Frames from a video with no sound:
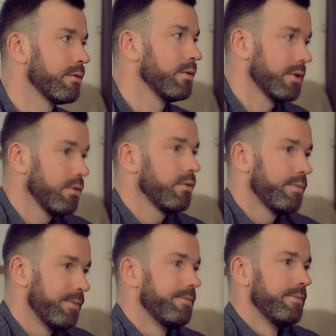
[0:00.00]
То есть,
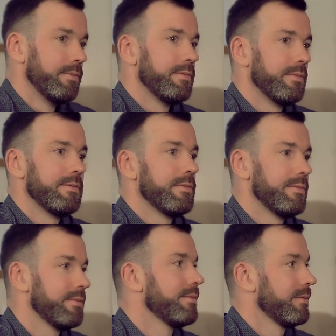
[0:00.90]
ну,
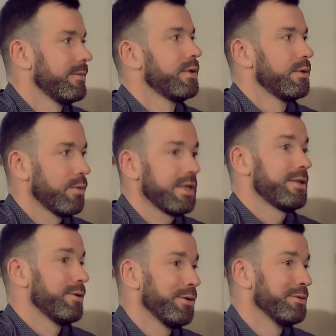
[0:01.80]
ну
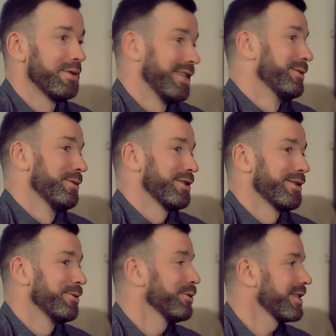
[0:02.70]
расстегнуты, ну и
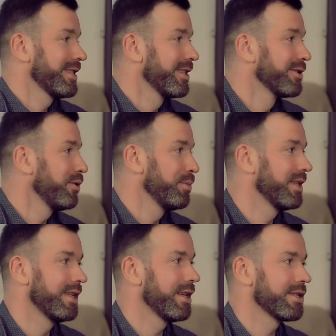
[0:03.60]
что? Застегнул
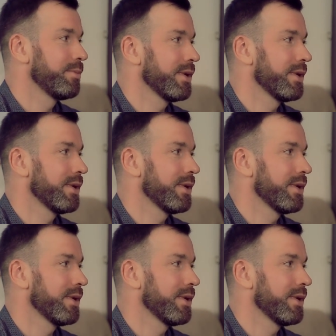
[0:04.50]
бы и дальше